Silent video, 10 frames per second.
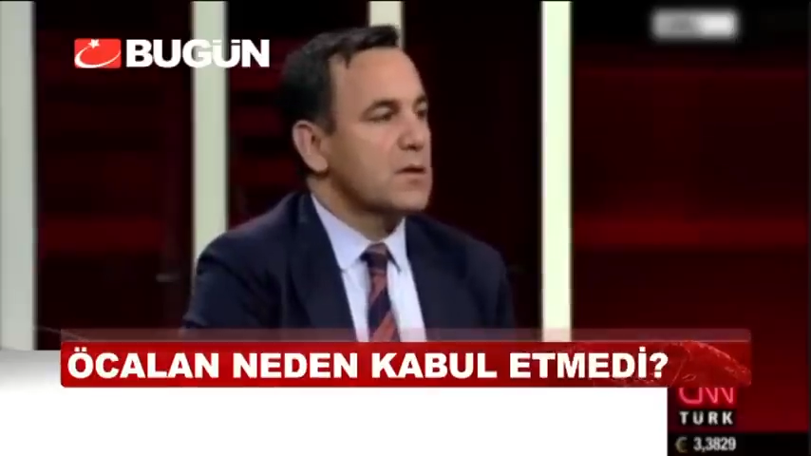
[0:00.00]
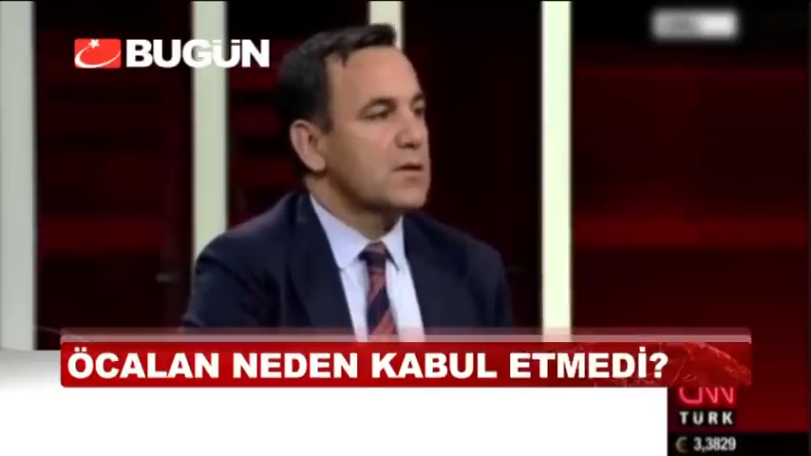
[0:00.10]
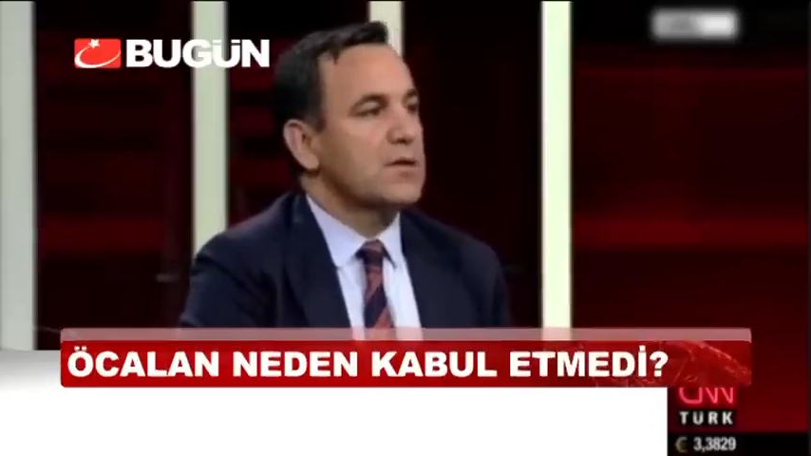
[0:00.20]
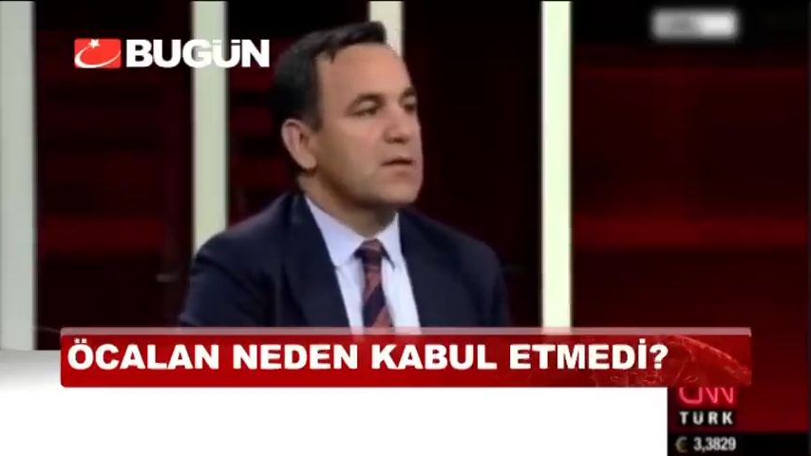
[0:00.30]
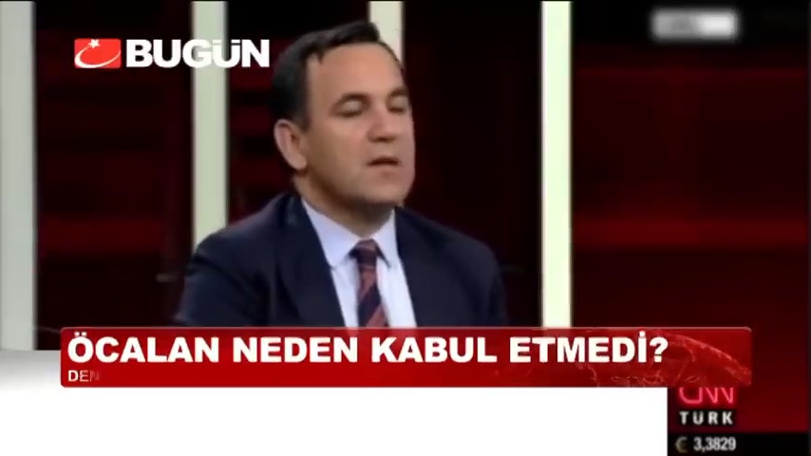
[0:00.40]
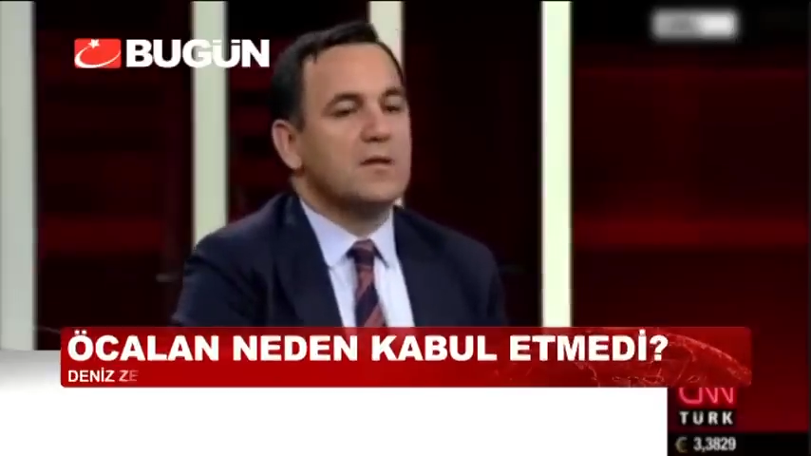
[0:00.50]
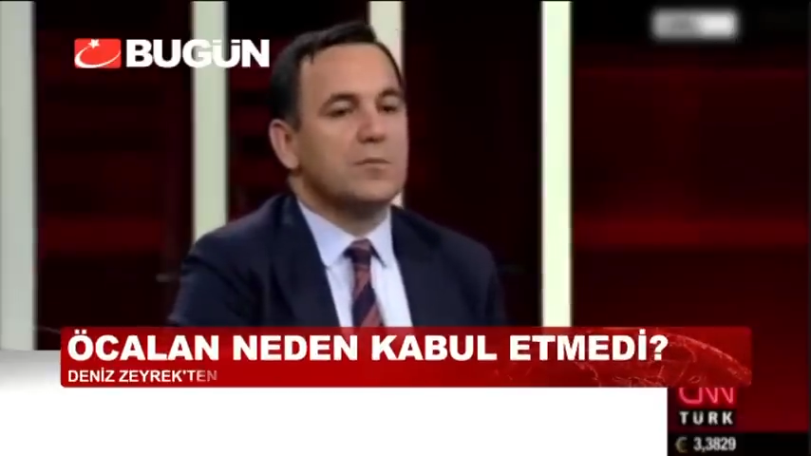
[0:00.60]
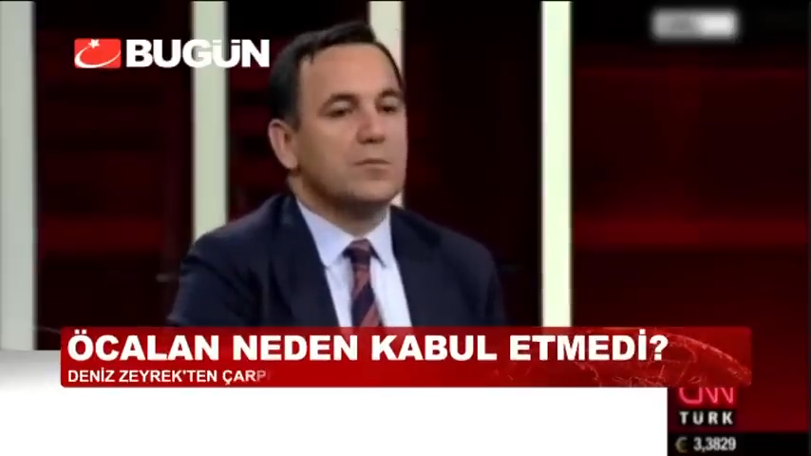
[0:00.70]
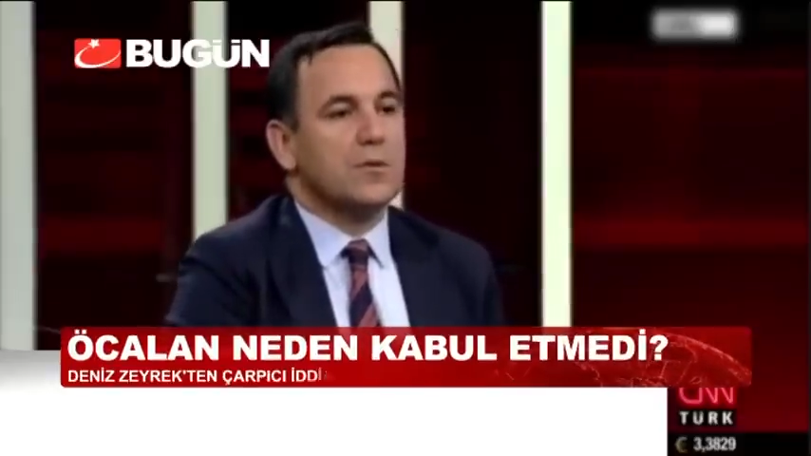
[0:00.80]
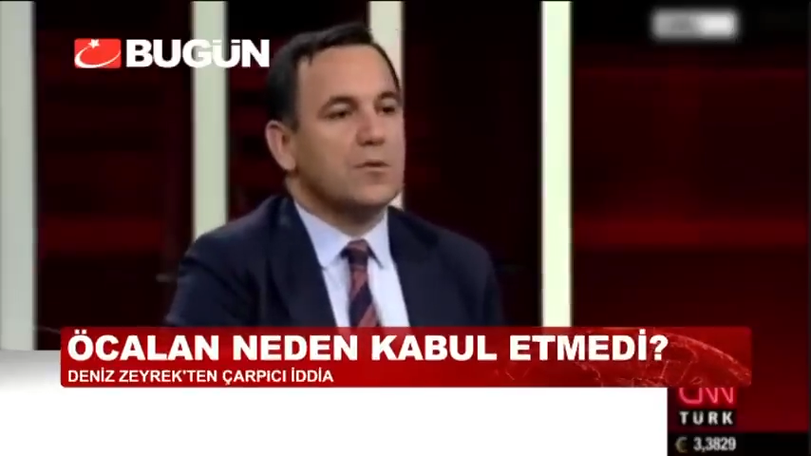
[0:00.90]

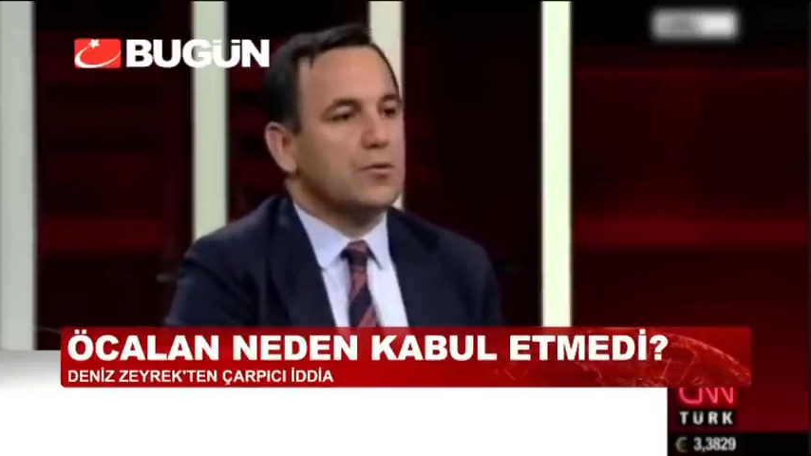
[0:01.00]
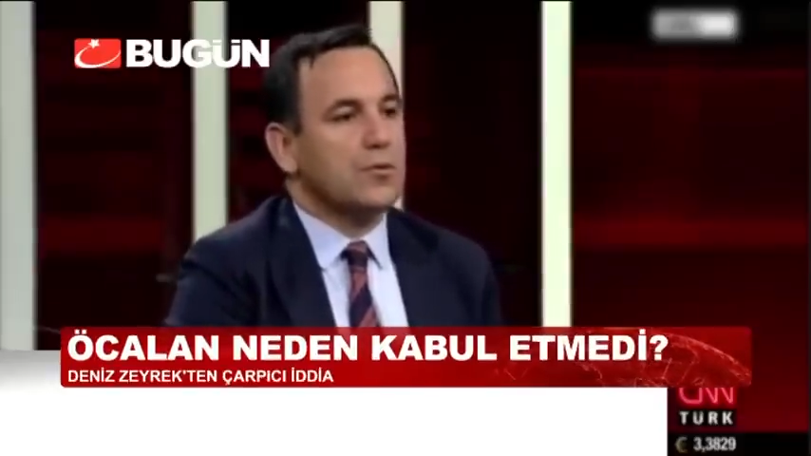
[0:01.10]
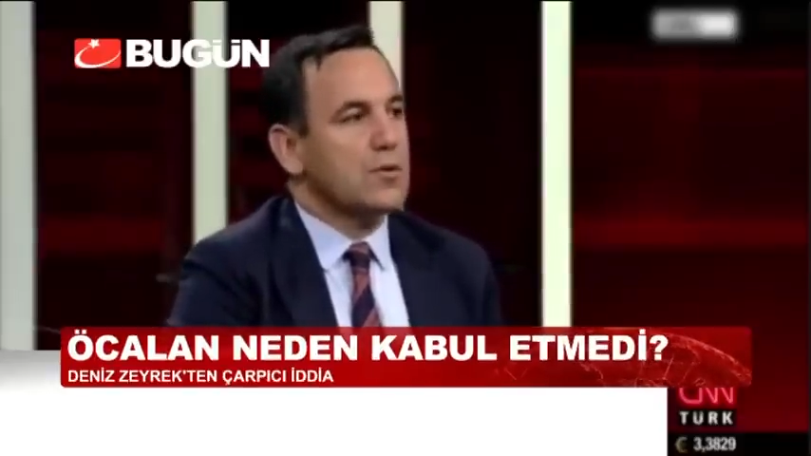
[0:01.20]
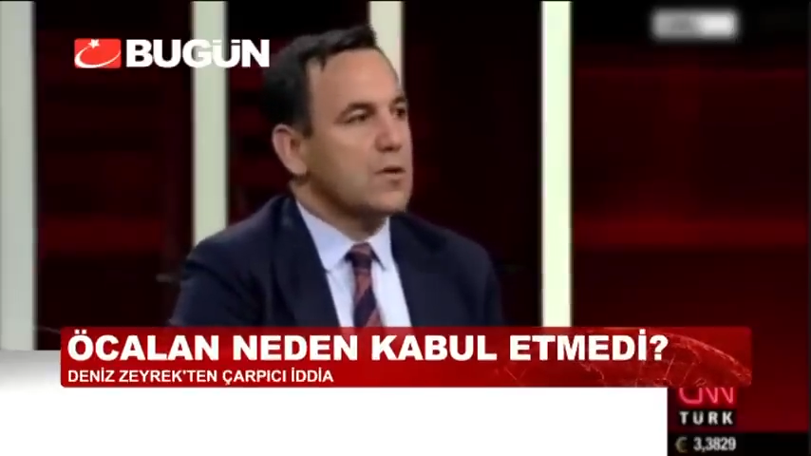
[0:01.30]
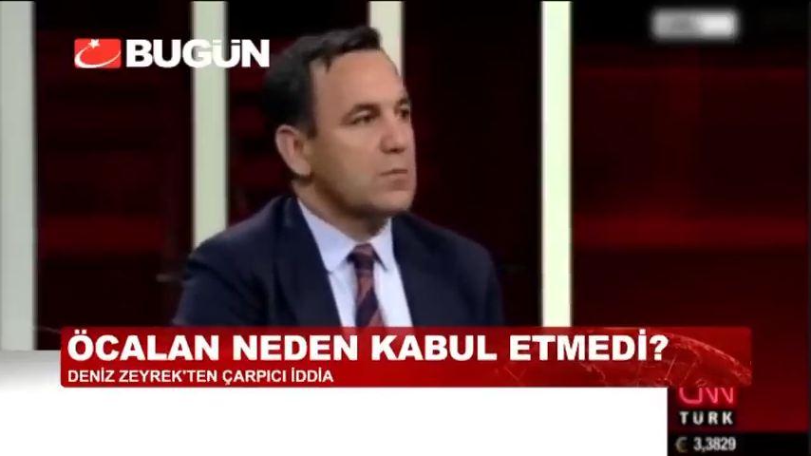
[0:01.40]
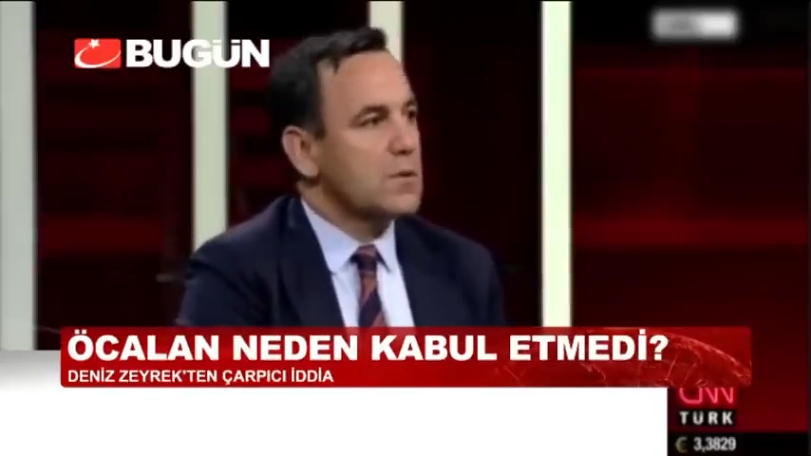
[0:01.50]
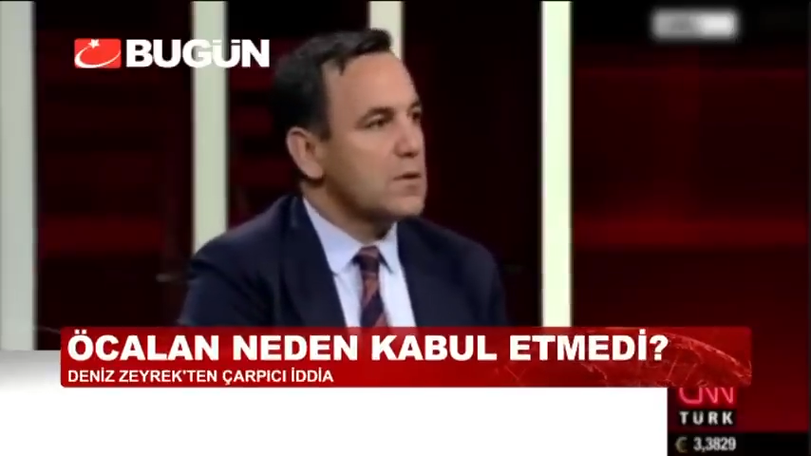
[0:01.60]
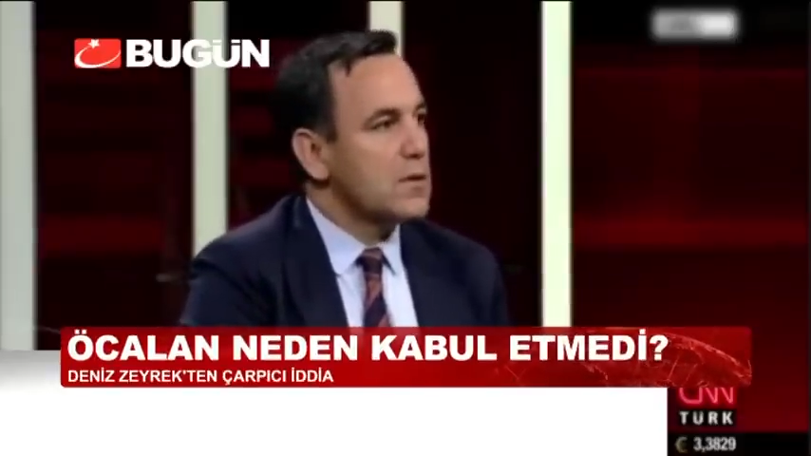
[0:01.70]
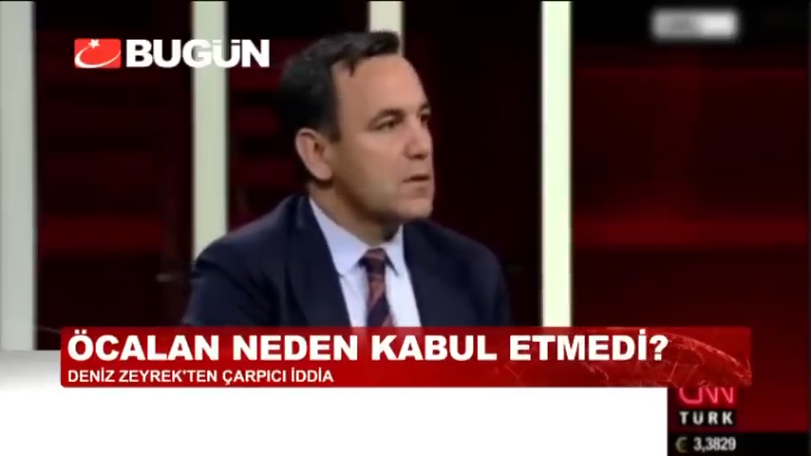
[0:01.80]
liderliğimi, otoritemi